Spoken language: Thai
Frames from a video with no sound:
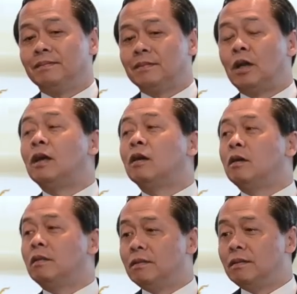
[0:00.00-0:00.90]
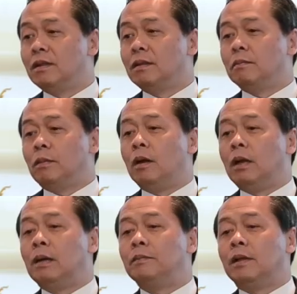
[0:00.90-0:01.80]
ตอนนั้นค่อย พอ
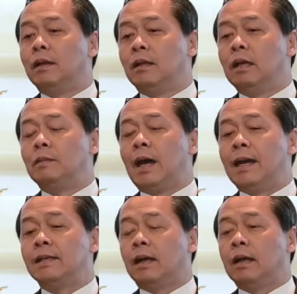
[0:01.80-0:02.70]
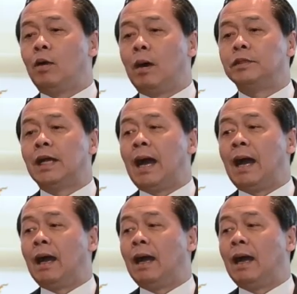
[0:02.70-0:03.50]
เริ่มเริ่มหายจากไอ้ความชา